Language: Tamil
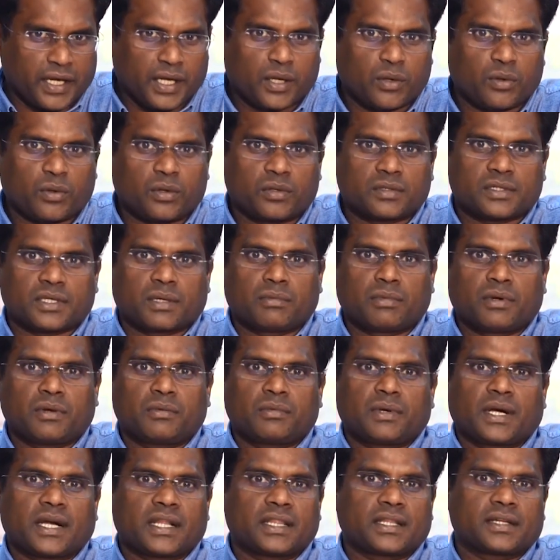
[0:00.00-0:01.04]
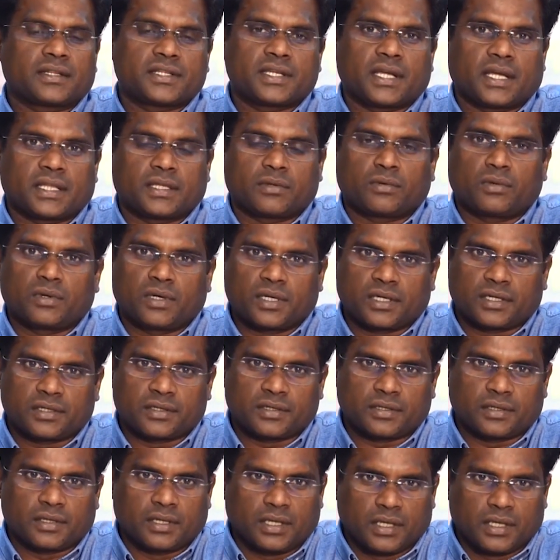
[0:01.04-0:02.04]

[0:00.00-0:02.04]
இன்றைக்கி ஒரு சம்பவம் நடந்துருச்சு அதை உங்களுக்கு